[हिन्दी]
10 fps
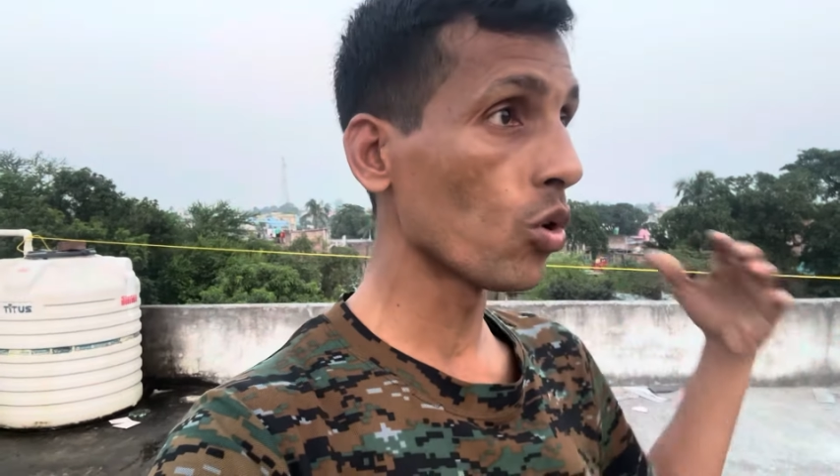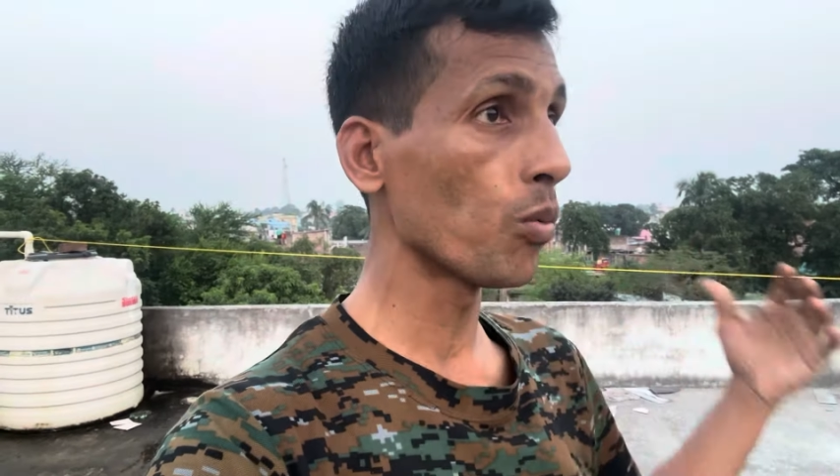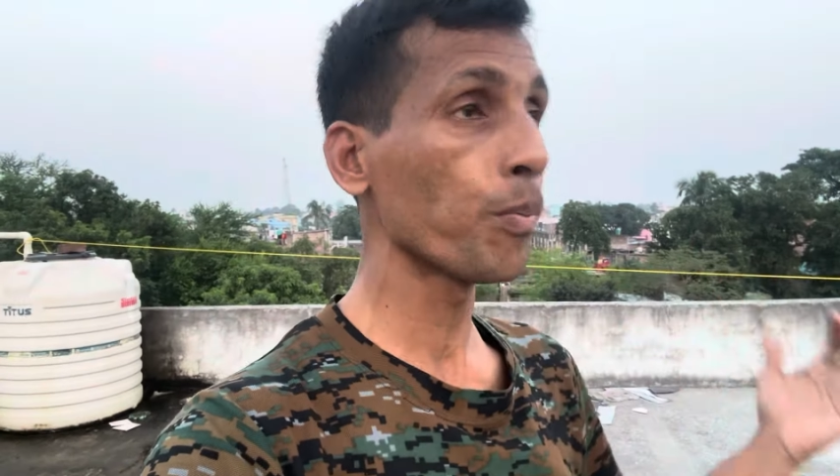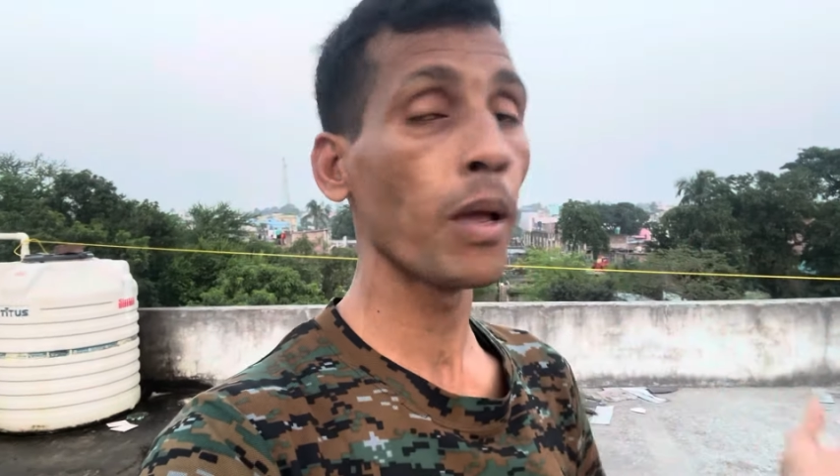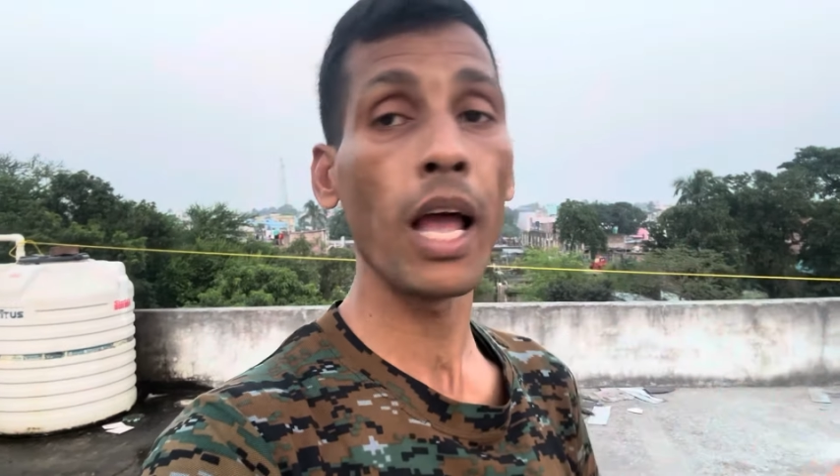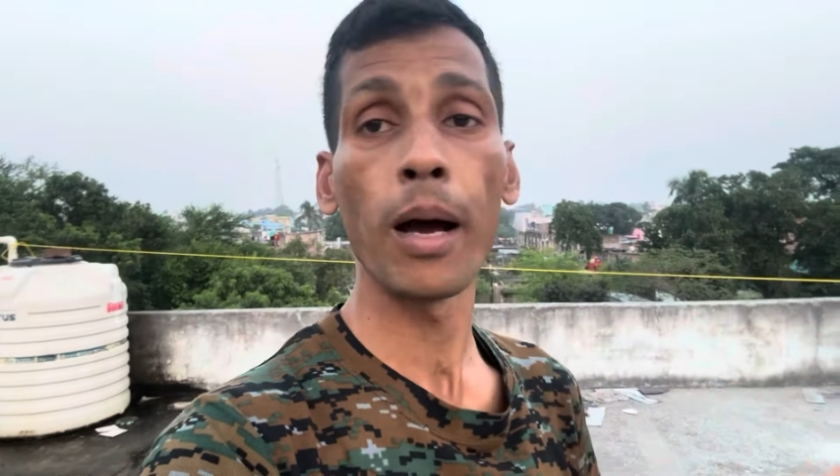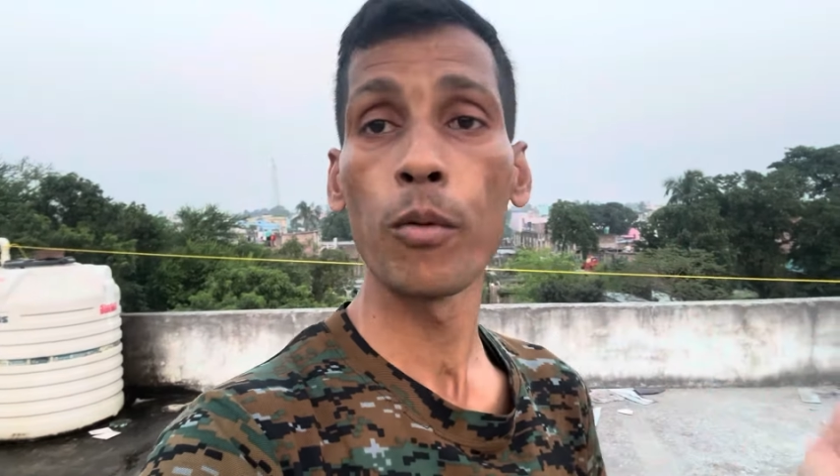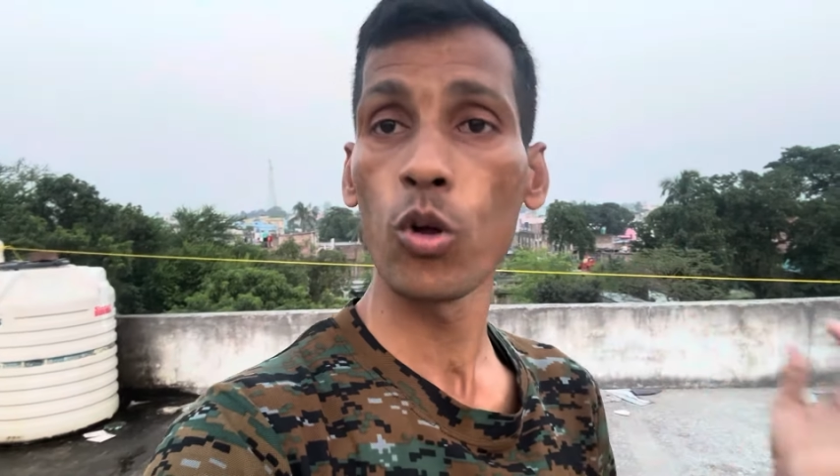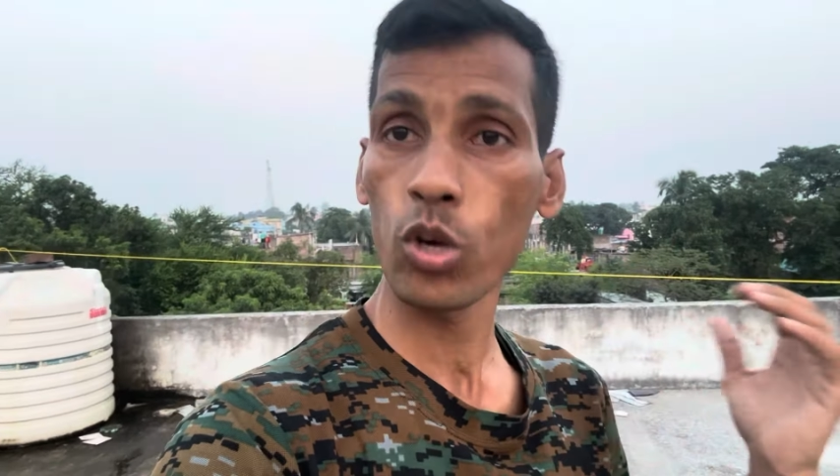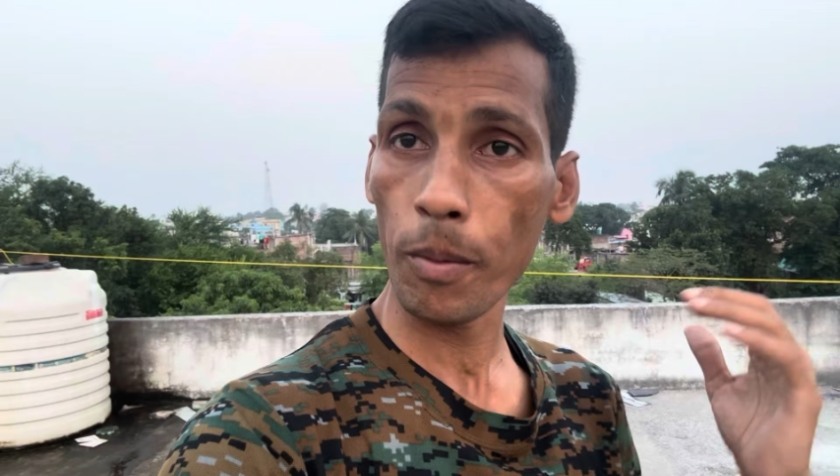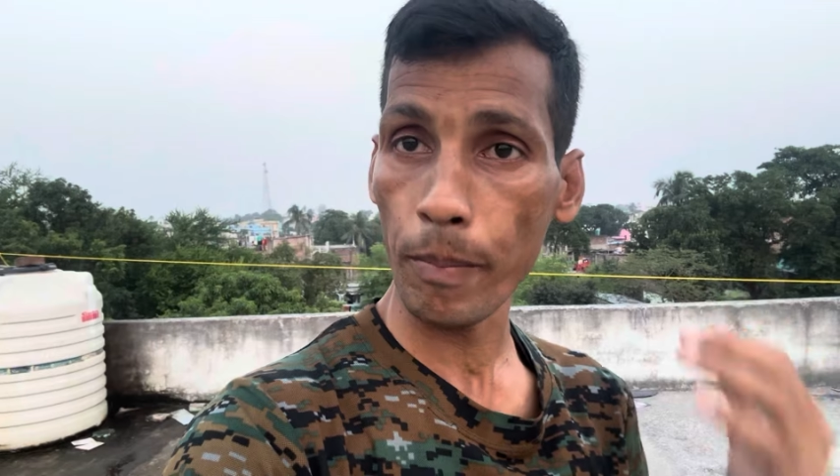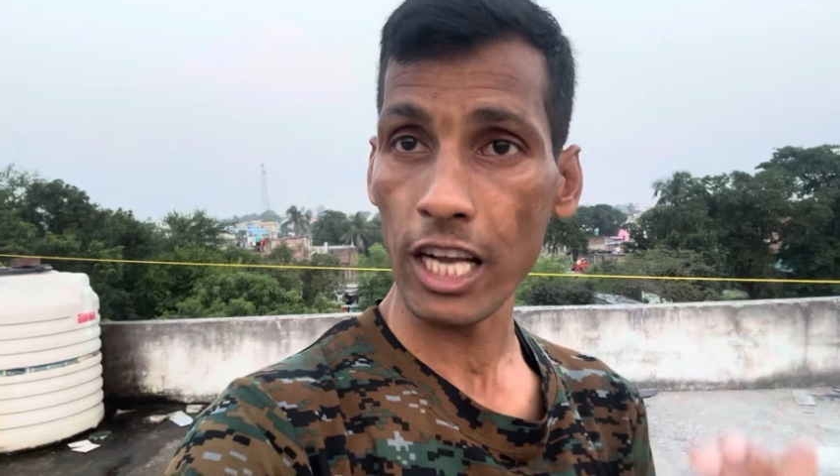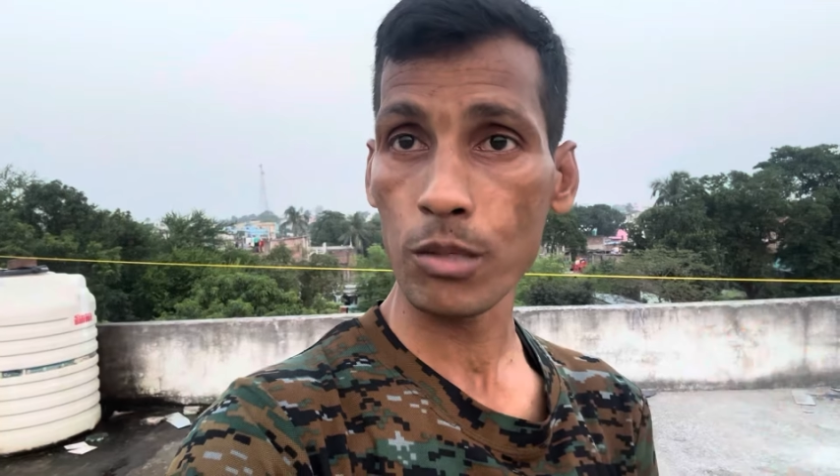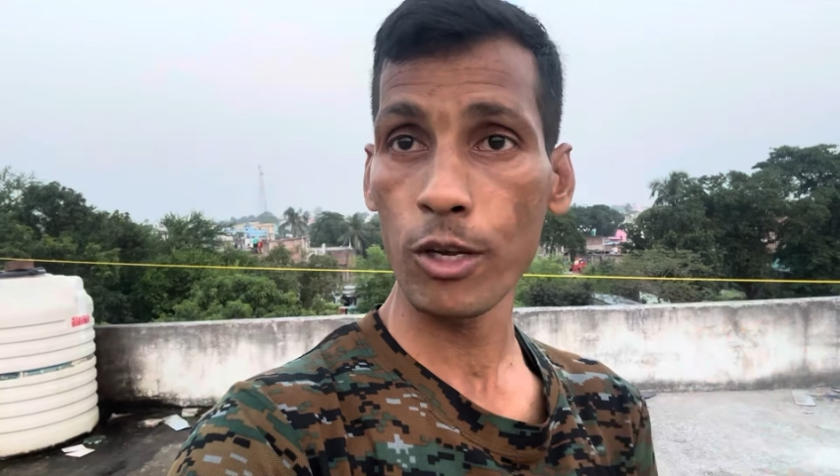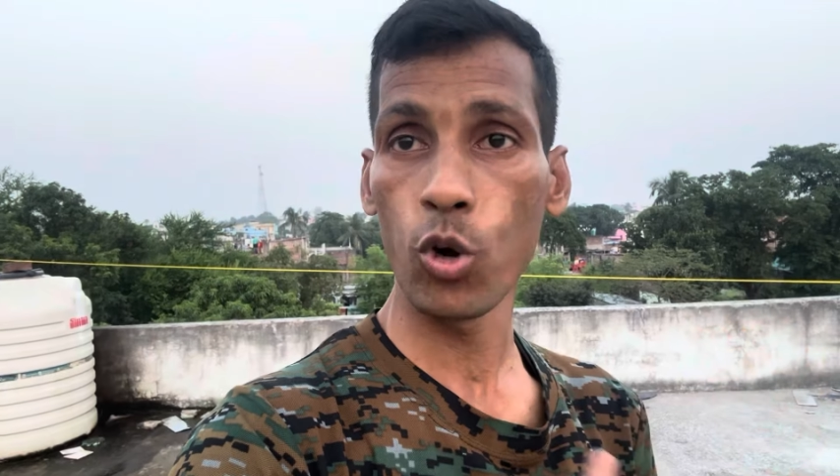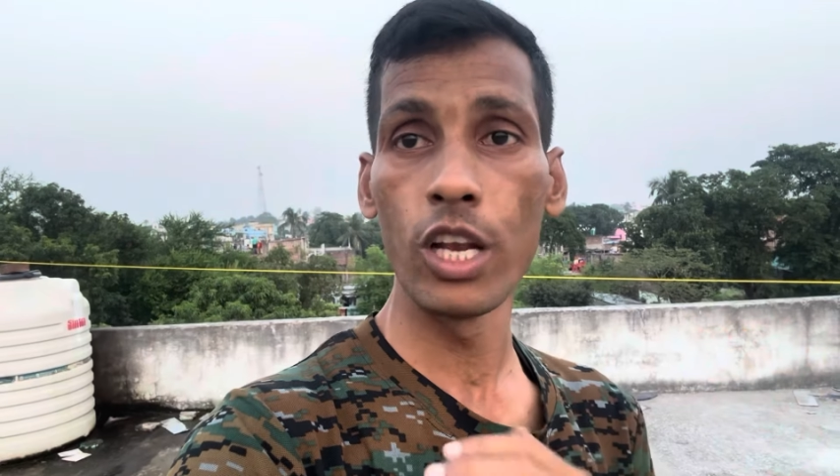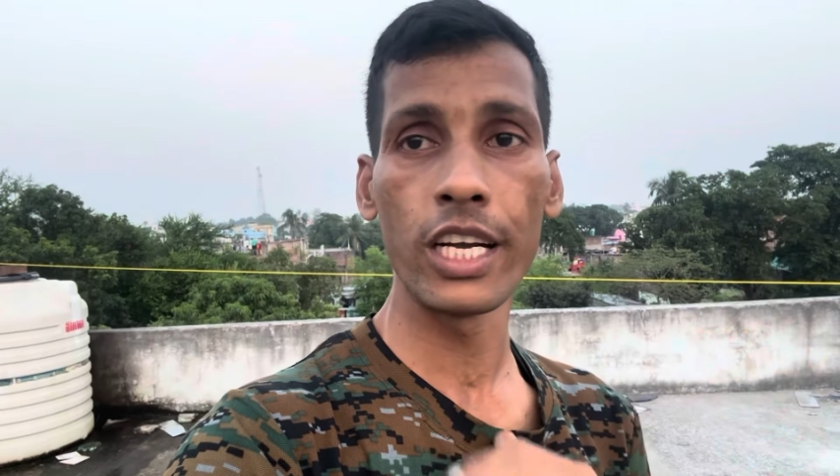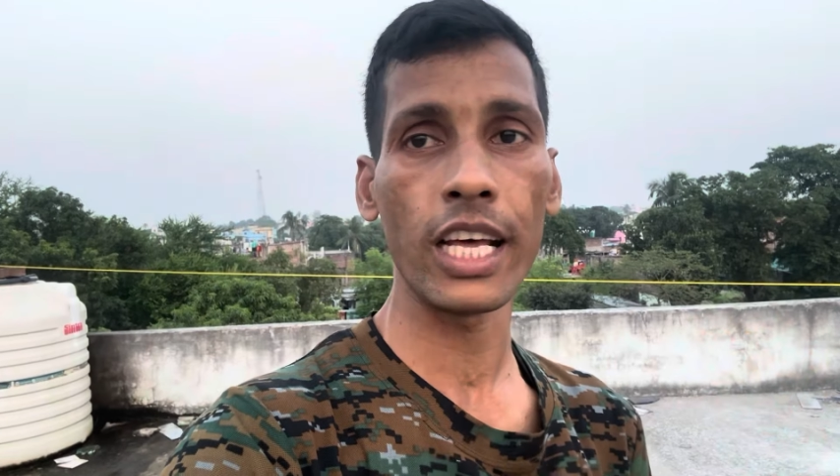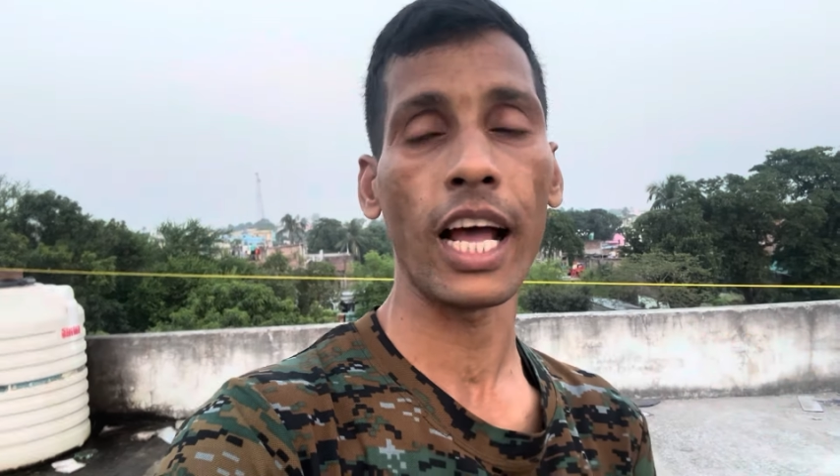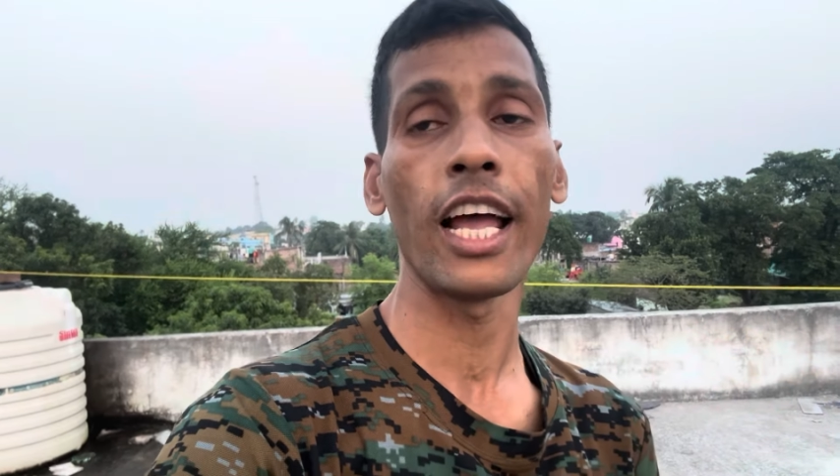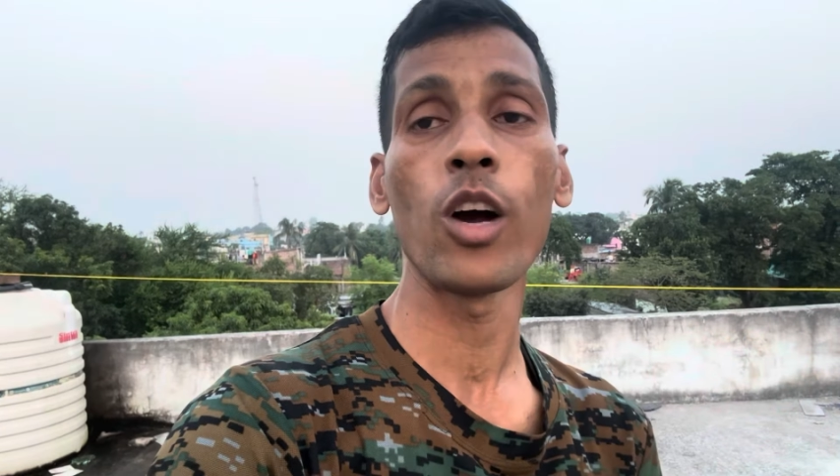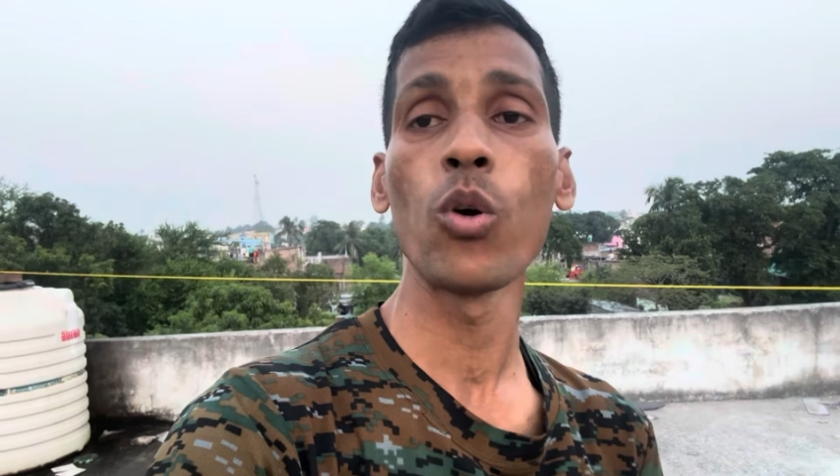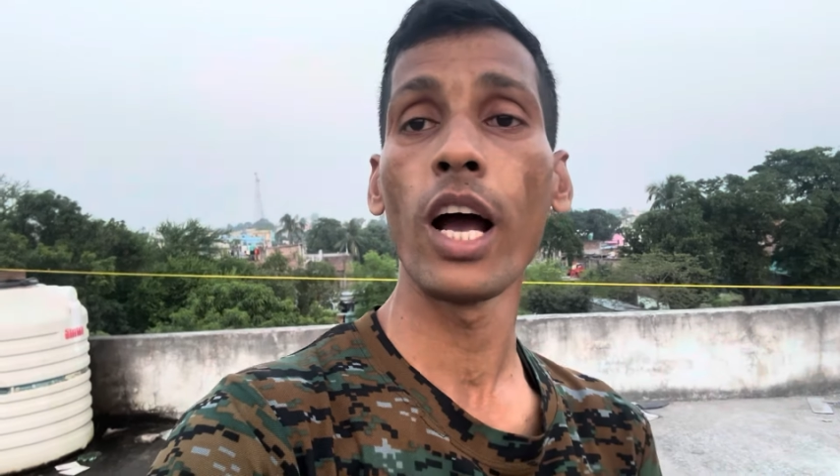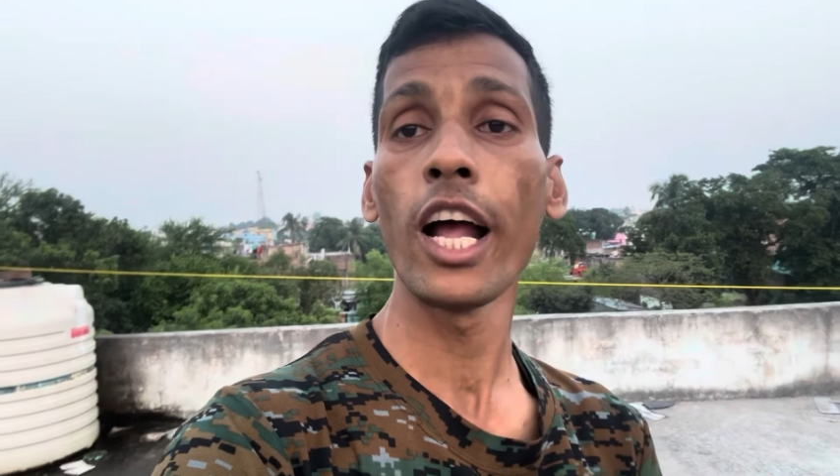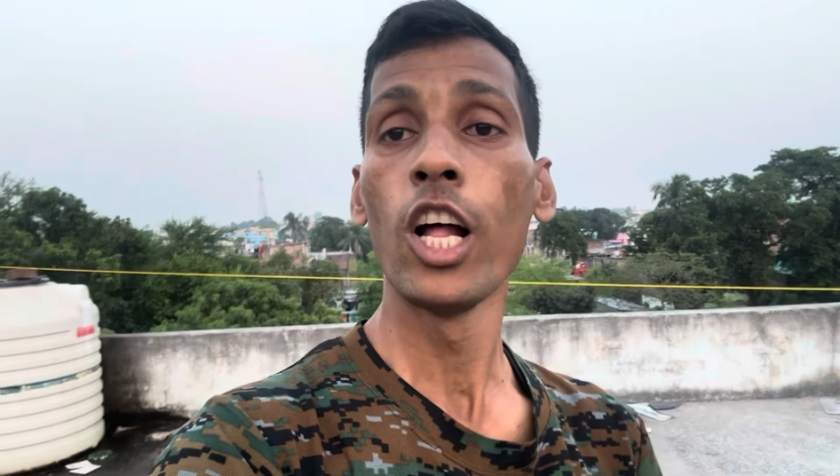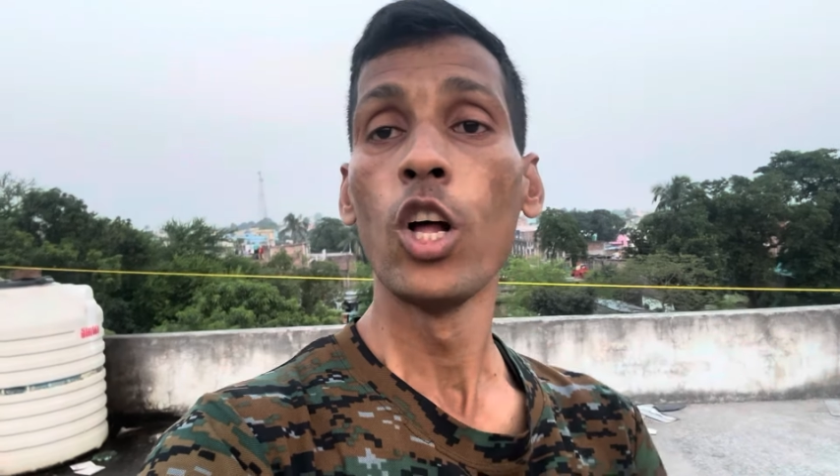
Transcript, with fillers: ग्रुप में हम लोग के पास में वो लेटर आया हुआ है